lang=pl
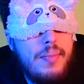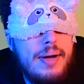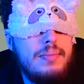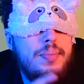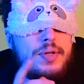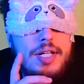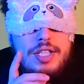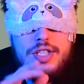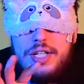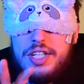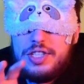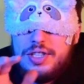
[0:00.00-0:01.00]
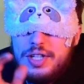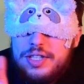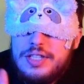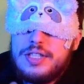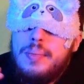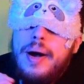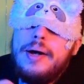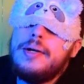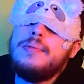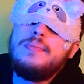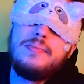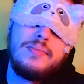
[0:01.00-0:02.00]
Mam podejrzenie, że to jest smak,
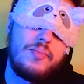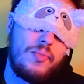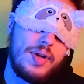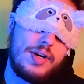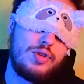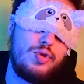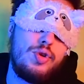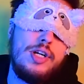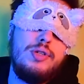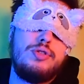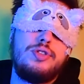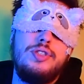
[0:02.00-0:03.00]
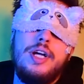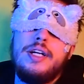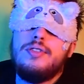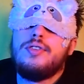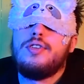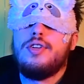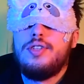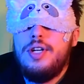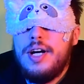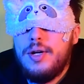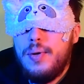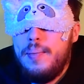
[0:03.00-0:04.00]
który już niejednokrotnie
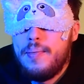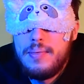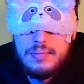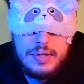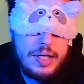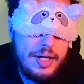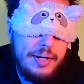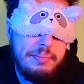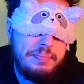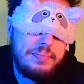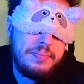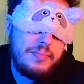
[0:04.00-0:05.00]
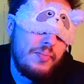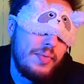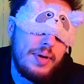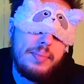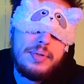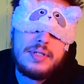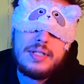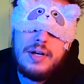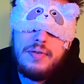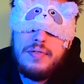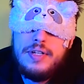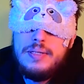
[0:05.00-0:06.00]
jadłem. Taki
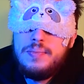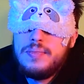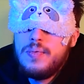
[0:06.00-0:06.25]
podstawowy.